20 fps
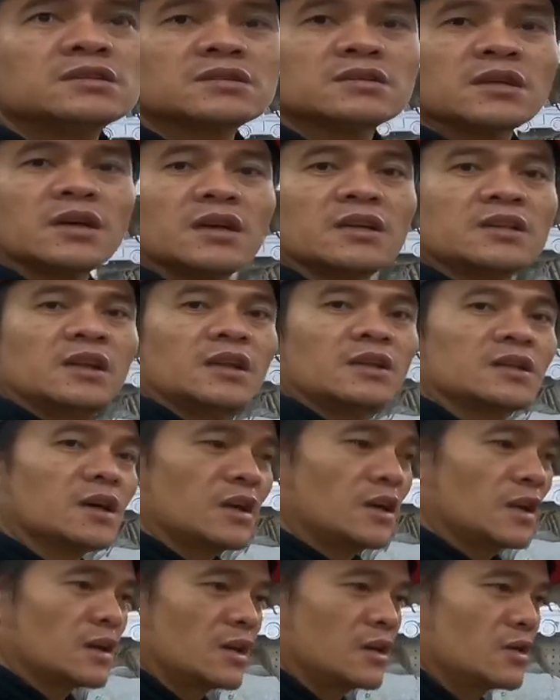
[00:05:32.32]
Saka nila
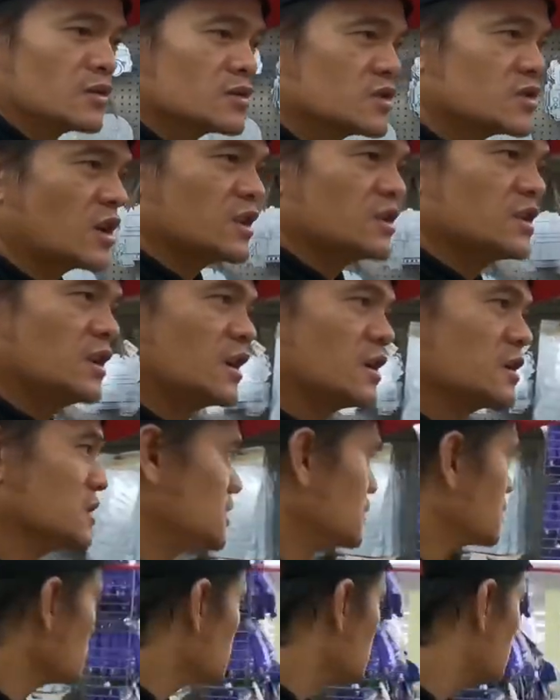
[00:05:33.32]
nakalagay yung sign nila
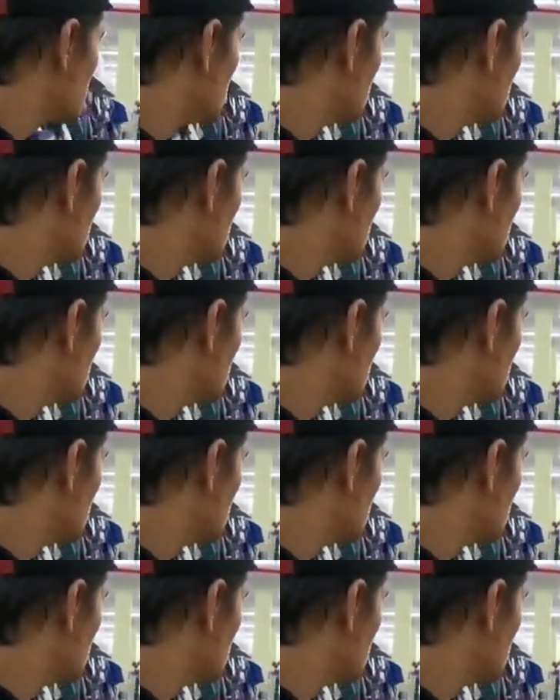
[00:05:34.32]
dito.